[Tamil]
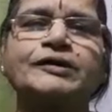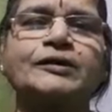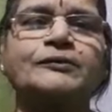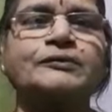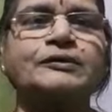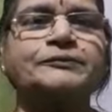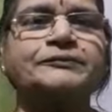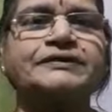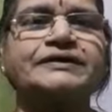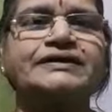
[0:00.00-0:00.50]

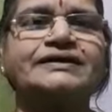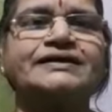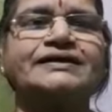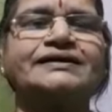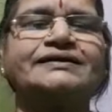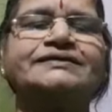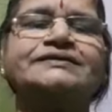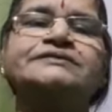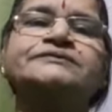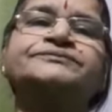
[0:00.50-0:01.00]
ப்ராப்ளமும்
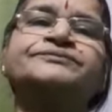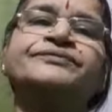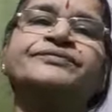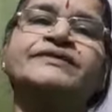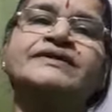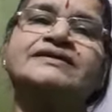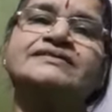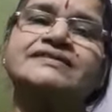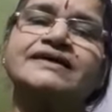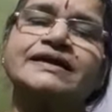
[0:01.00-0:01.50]
இருக்காது
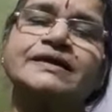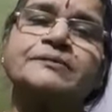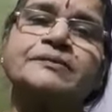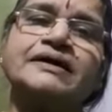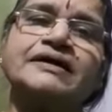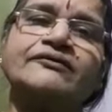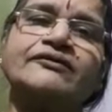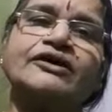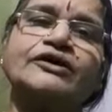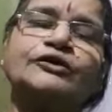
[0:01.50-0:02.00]
சனி
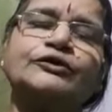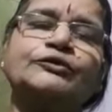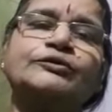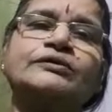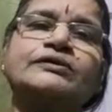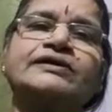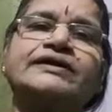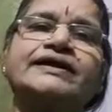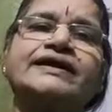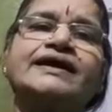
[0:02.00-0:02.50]
பகவான்
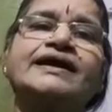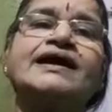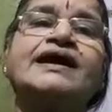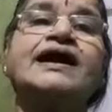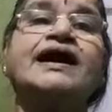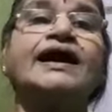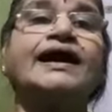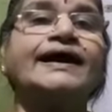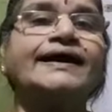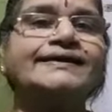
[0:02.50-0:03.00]
உங்களுடைய
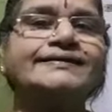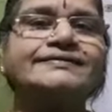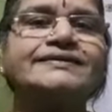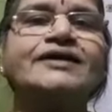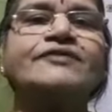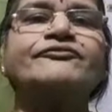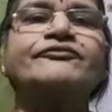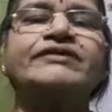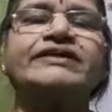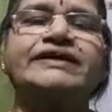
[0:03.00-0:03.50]

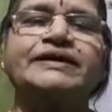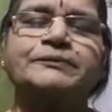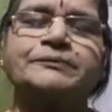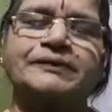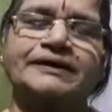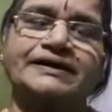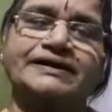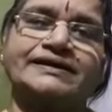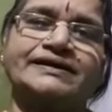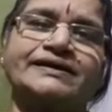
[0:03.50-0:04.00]
ஐந்தாம் வீட்டை
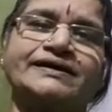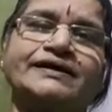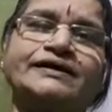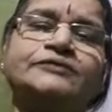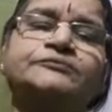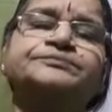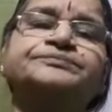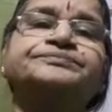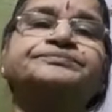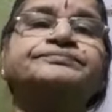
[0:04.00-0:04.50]
பார்க்கிறார்
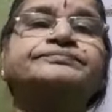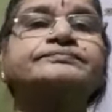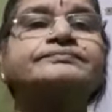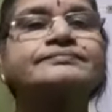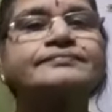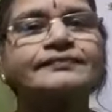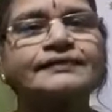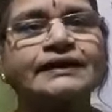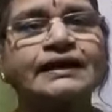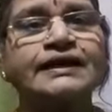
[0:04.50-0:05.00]

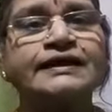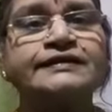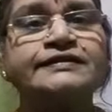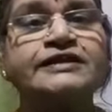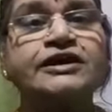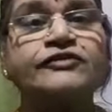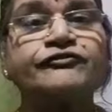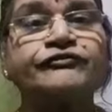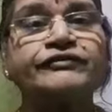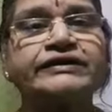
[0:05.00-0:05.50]

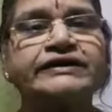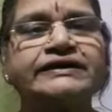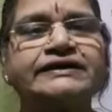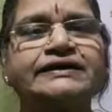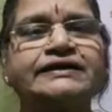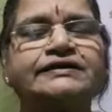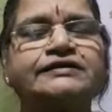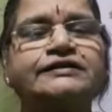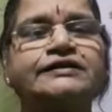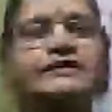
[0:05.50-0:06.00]
ஐந்தாம்
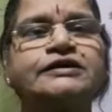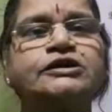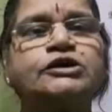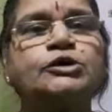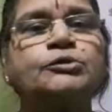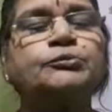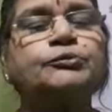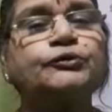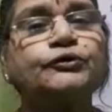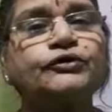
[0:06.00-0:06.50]
வீடுங்கிறது
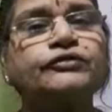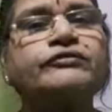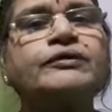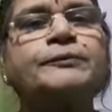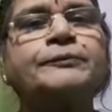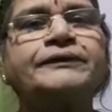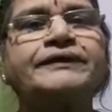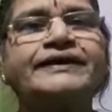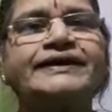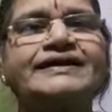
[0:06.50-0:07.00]
பூர்வ
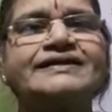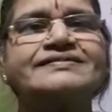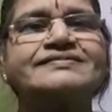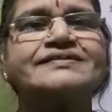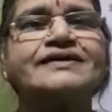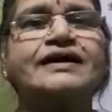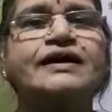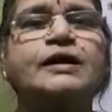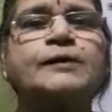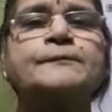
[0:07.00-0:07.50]

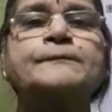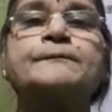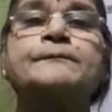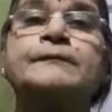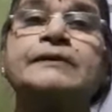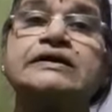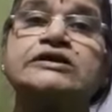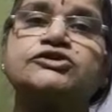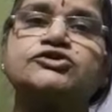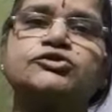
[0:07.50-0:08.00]
புண்ணியஸ்தானம்
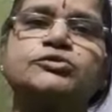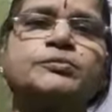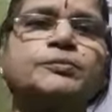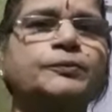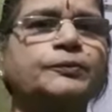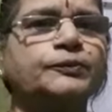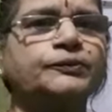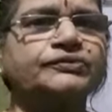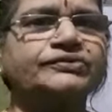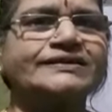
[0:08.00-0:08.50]
மற்றும்
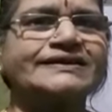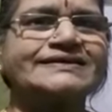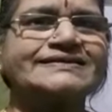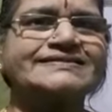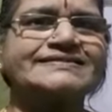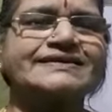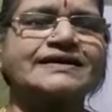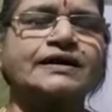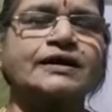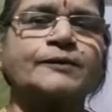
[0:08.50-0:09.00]

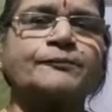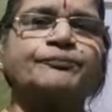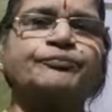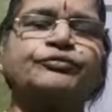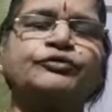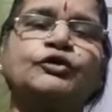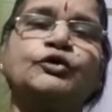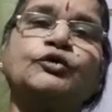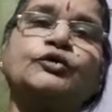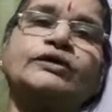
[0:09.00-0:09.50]
புத்திரஸ்தானம்
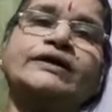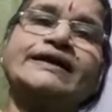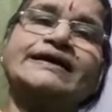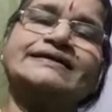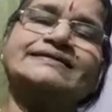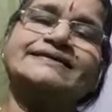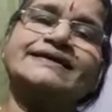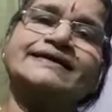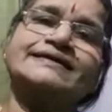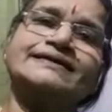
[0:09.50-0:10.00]

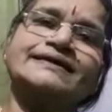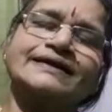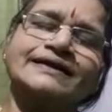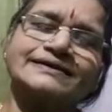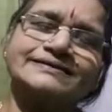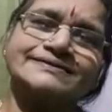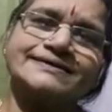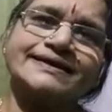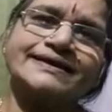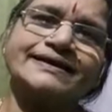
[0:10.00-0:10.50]
நீங்கள் செய்த
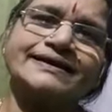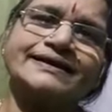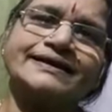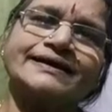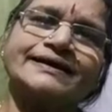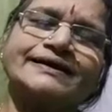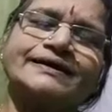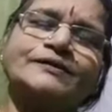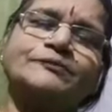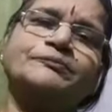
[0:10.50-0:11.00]

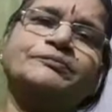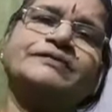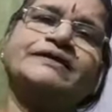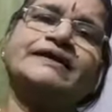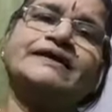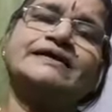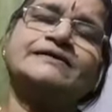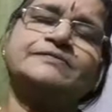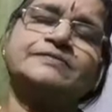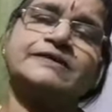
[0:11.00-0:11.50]
நற்செயல்கள்
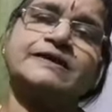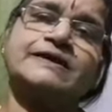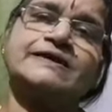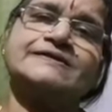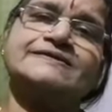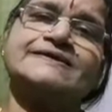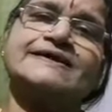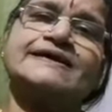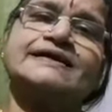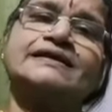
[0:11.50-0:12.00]
தீய தீய
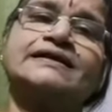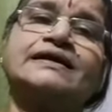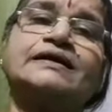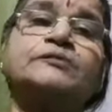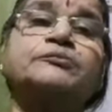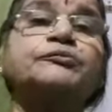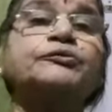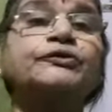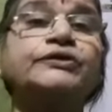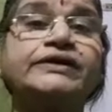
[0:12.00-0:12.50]
செயல்கள்
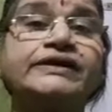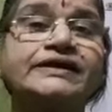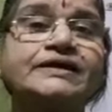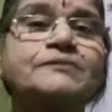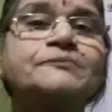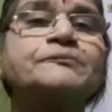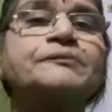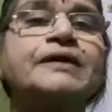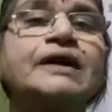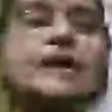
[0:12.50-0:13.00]

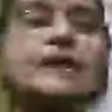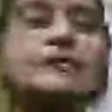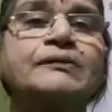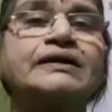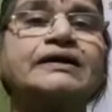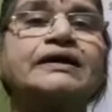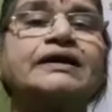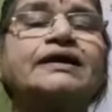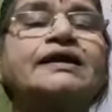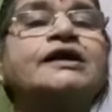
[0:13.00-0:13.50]
புண்ணியம்
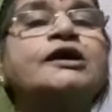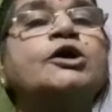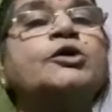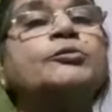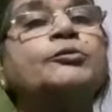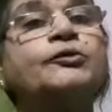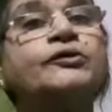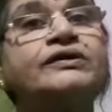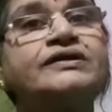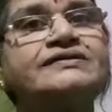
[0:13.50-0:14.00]
பாபங்கள்
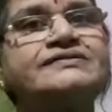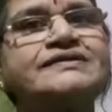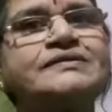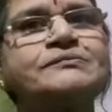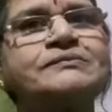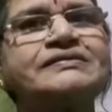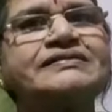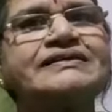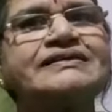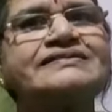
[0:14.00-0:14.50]
போன
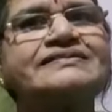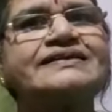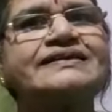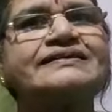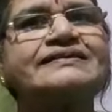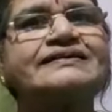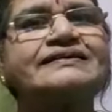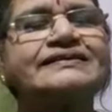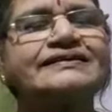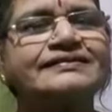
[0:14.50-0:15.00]
ஜென்மத்தில்
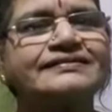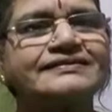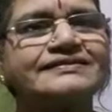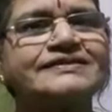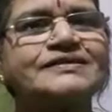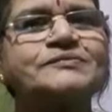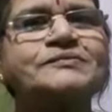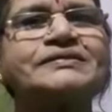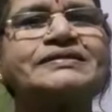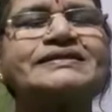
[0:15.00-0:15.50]
செய்தது இந்த
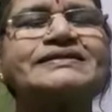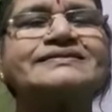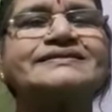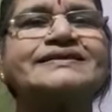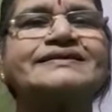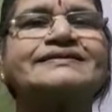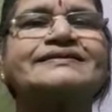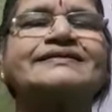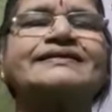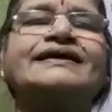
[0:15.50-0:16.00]
ஜென்மத்தில்
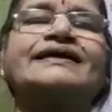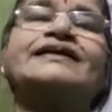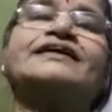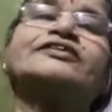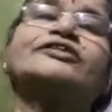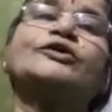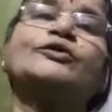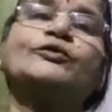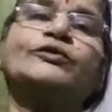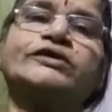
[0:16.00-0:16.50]
செய்தது
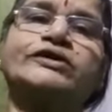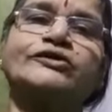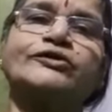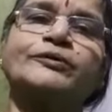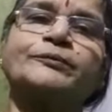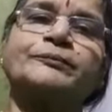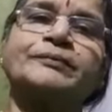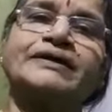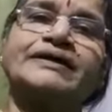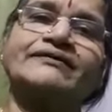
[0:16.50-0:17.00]
எல்லாத்தையும் ஒர்க்
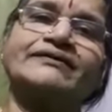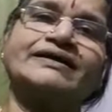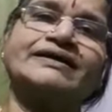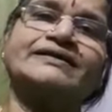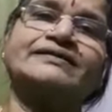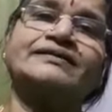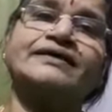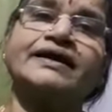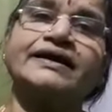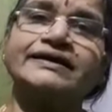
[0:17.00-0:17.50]
அவுட் பண்ண
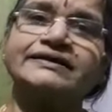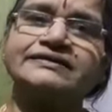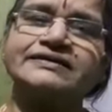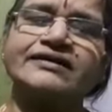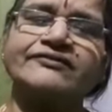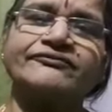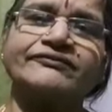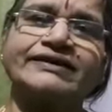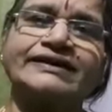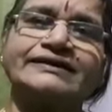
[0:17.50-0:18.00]
வைக்கிறது
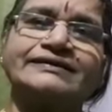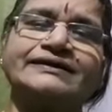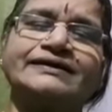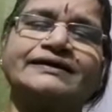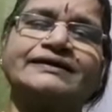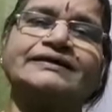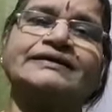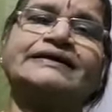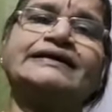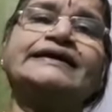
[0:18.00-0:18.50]
ஐந்தாம் வீடு
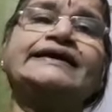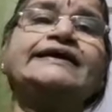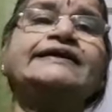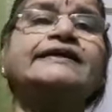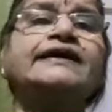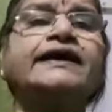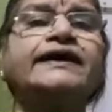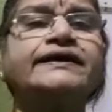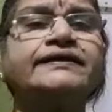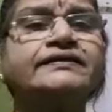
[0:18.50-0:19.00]
தான்
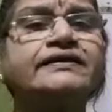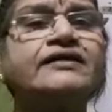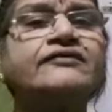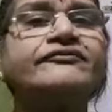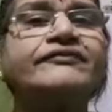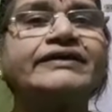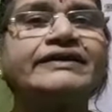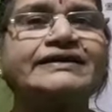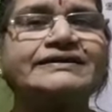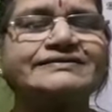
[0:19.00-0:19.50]
இந்த ஐந்தாம்
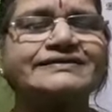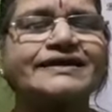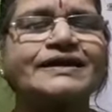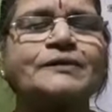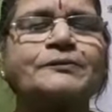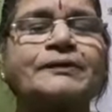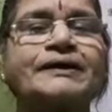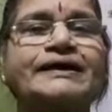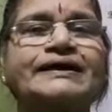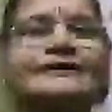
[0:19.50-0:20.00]
வீட்டை
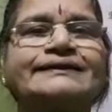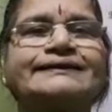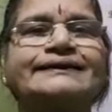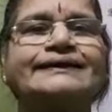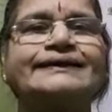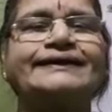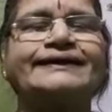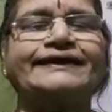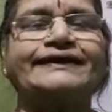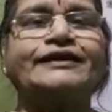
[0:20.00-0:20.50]
சனி
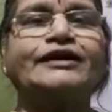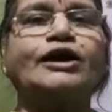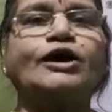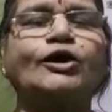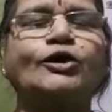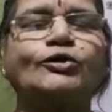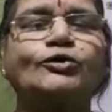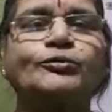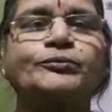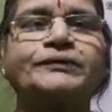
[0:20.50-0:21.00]
பார்க்கறதுனால என்ன
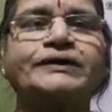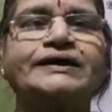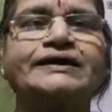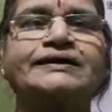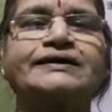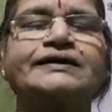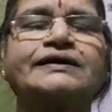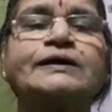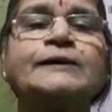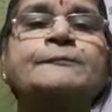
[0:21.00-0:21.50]

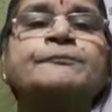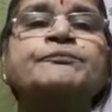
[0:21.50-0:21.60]
ஆகும்னாக்கா